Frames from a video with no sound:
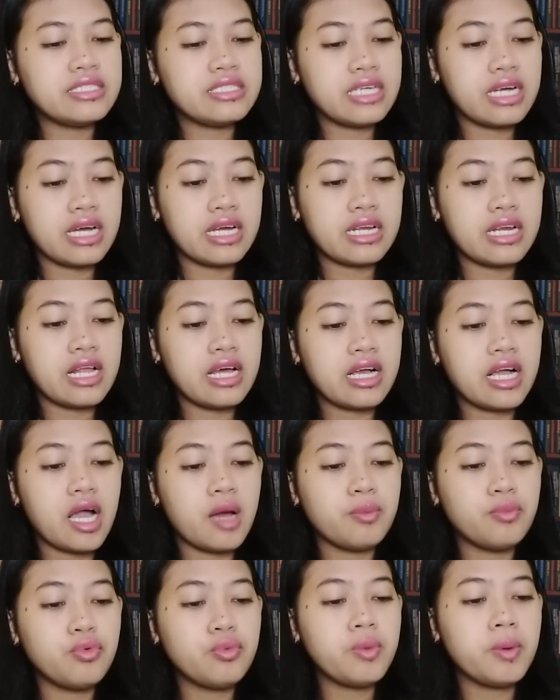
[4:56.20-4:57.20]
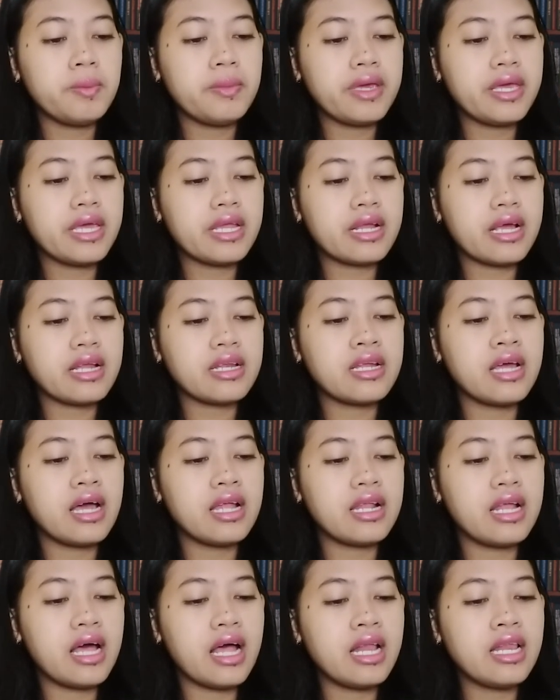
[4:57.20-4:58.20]
janganlah kamu memikirkan
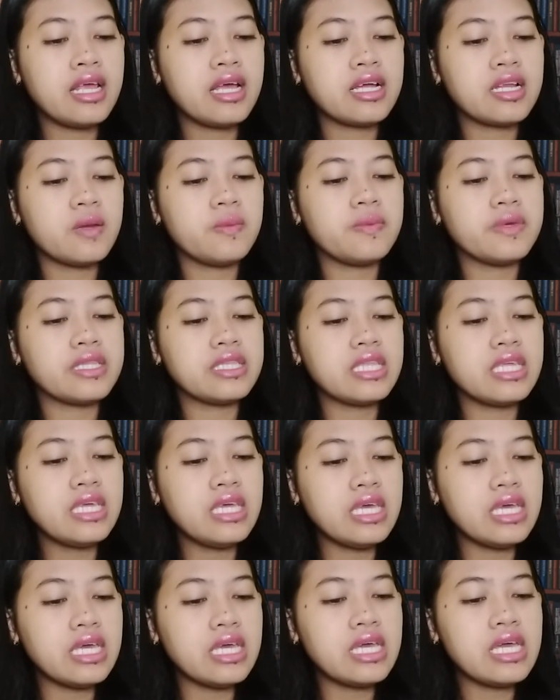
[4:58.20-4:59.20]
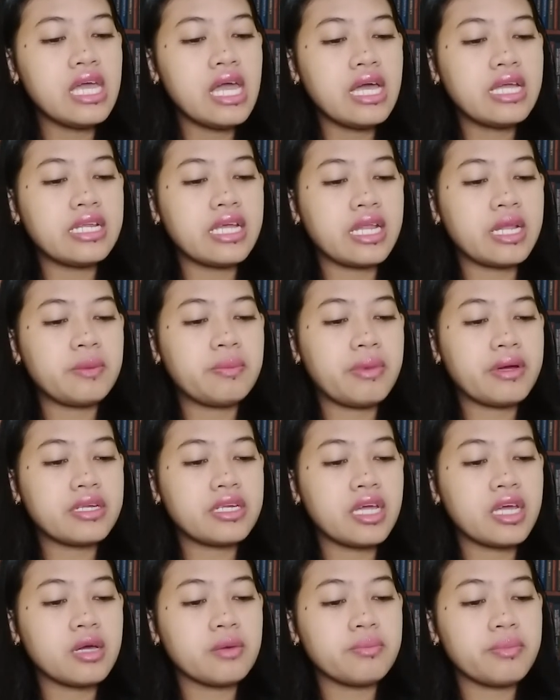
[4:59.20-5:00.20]
hal-hal yang lebih tinggi
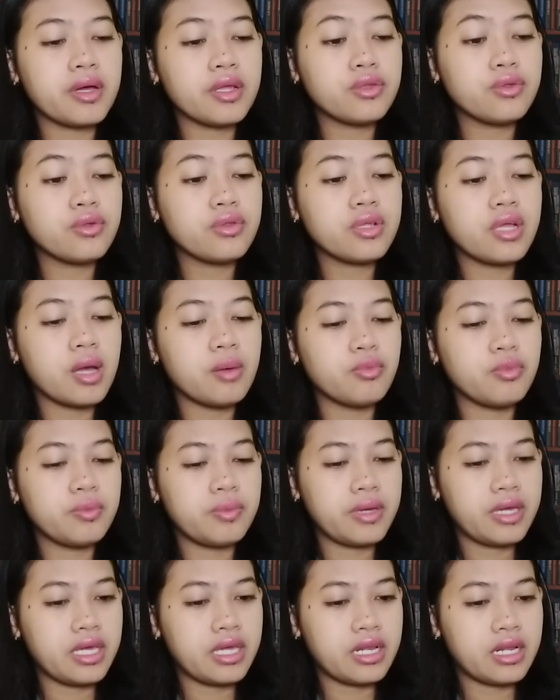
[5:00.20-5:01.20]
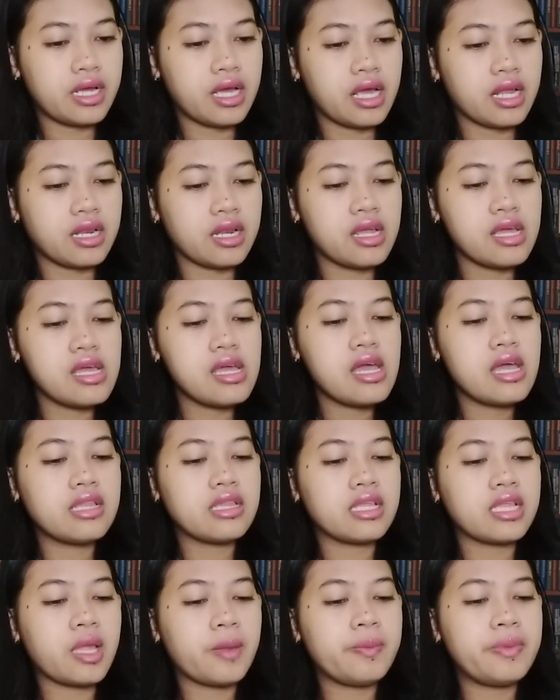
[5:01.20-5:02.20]
daripada yang patut kamu pikirkan,
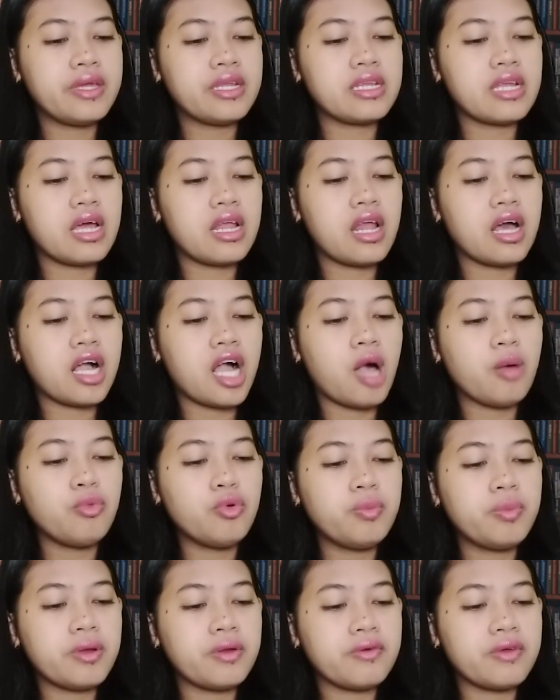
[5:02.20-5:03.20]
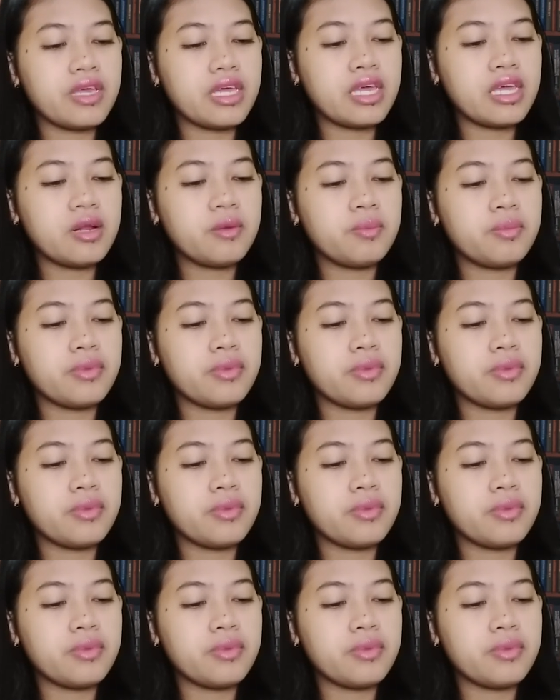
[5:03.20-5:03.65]
tetapi hendaklah kamu berpikir